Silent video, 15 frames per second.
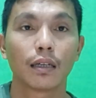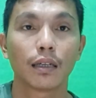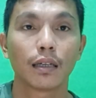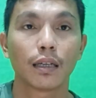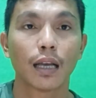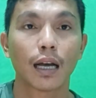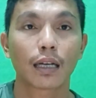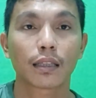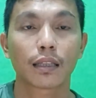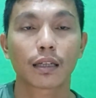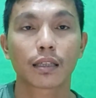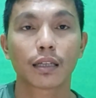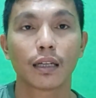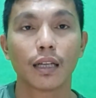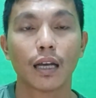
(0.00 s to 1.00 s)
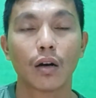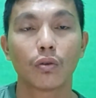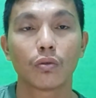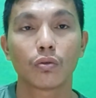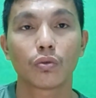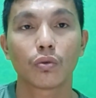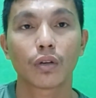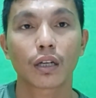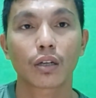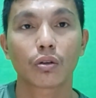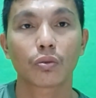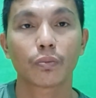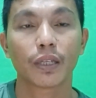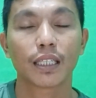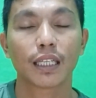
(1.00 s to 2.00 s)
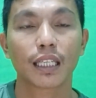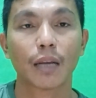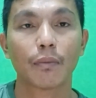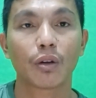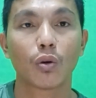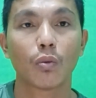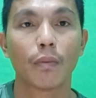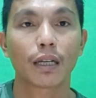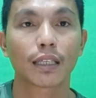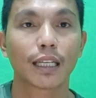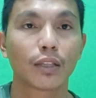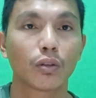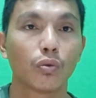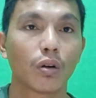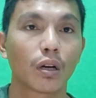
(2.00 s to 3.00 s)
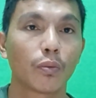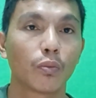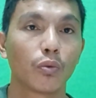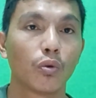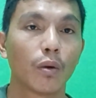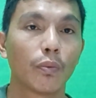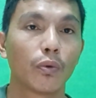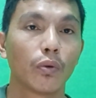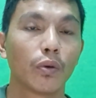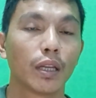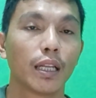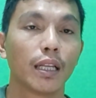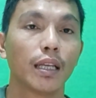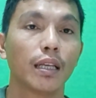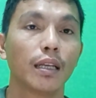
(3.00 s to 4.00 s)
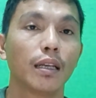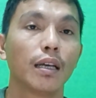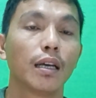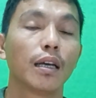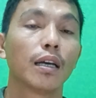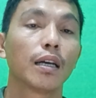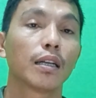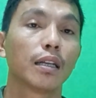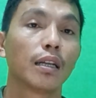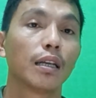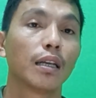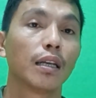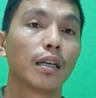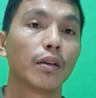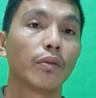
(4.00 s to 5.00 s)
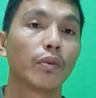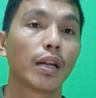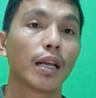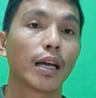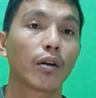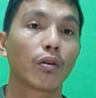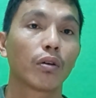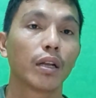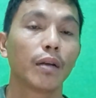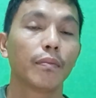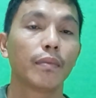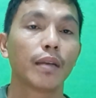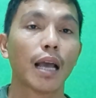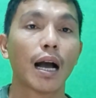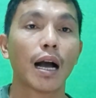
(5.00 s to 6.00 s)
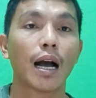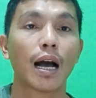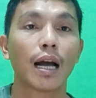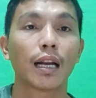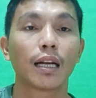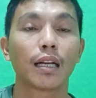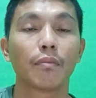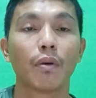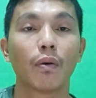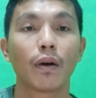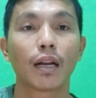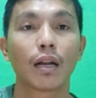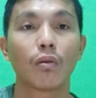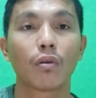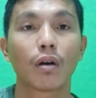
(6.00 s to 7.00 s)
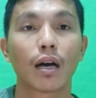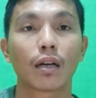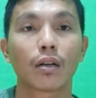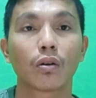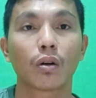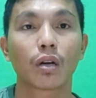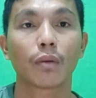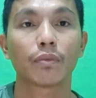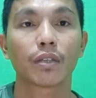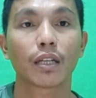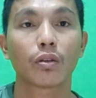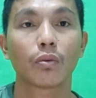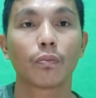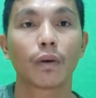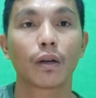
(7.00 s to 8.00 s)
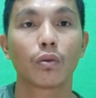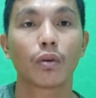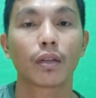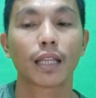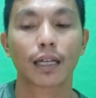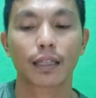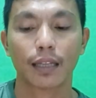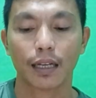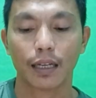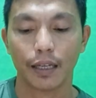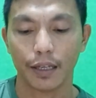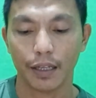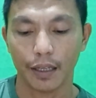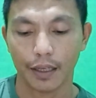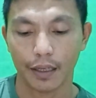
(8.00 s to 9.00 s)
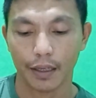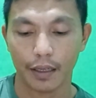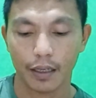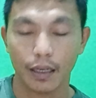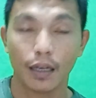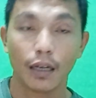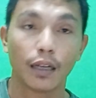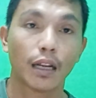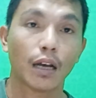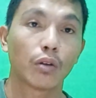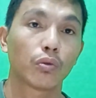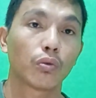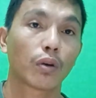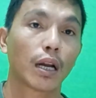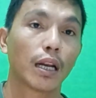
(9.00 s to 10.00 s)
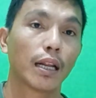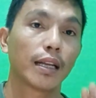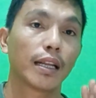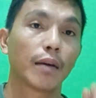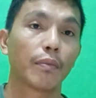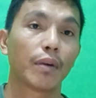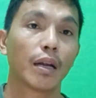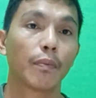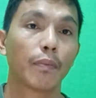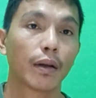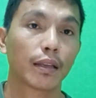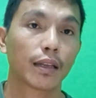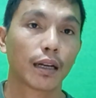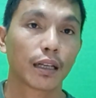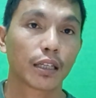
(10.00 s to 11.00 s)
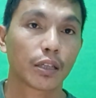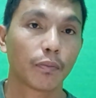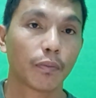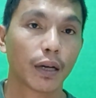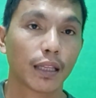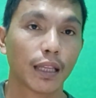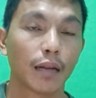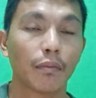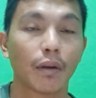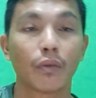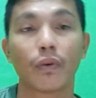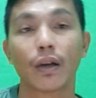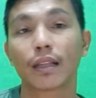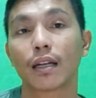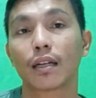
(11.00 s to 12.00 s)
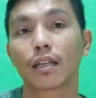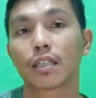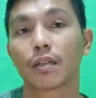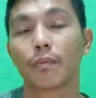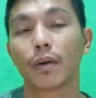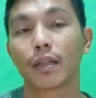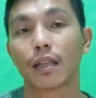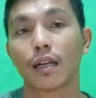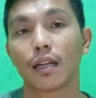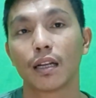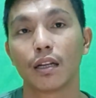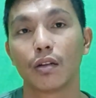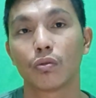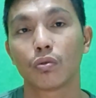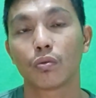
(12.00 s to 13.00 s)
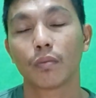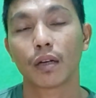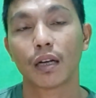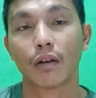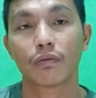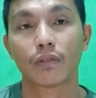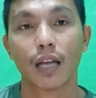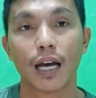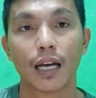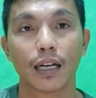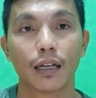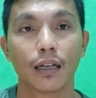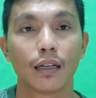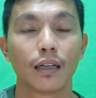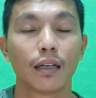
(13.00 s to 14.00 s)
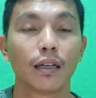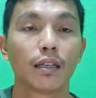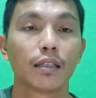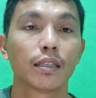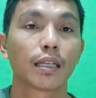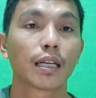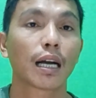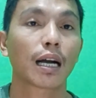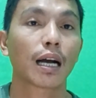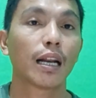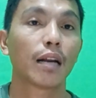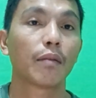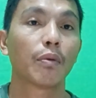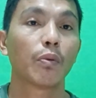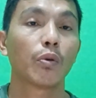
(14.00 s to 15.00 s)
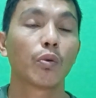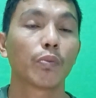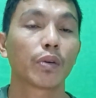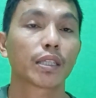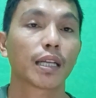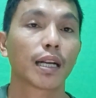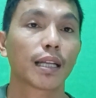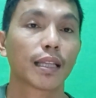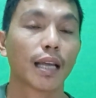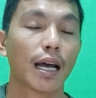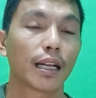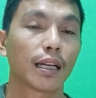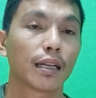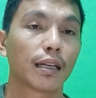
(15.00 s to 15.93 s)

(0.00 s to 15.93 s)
yang tersedia untuk rekrutmen catatan Gelombang 1 2020 ini di wilayah Kodim yang ada di bawah naungan Korem 142 Taktak ini. Nah untuk kalian yang mendapatkan kesempatan, manfaatkan kesempatan ini untuk mendaftar jika kalian memenuhi persyaratan.